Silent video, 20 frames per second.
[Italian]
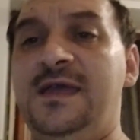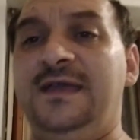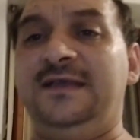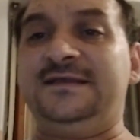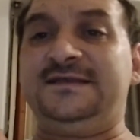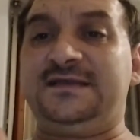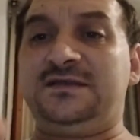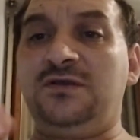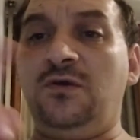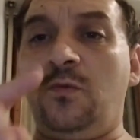
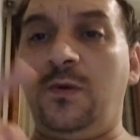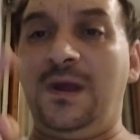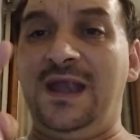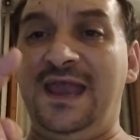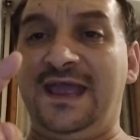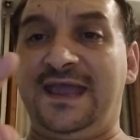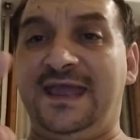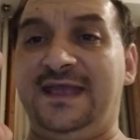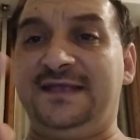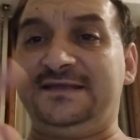Se sono
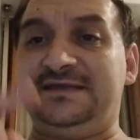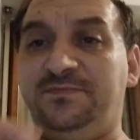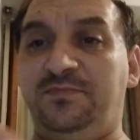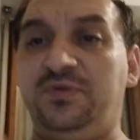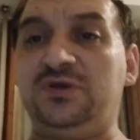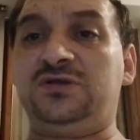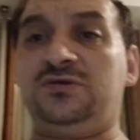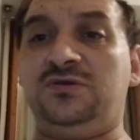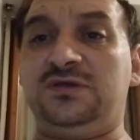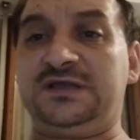quelle che si
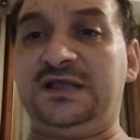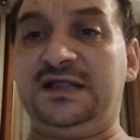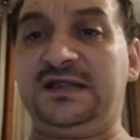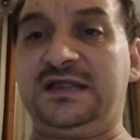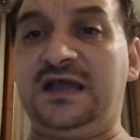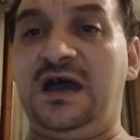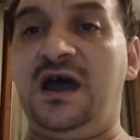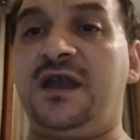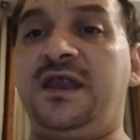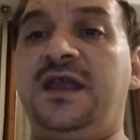possono
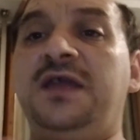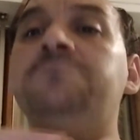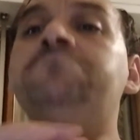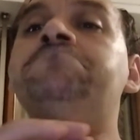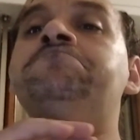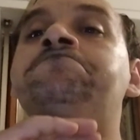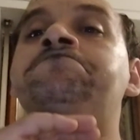saltare,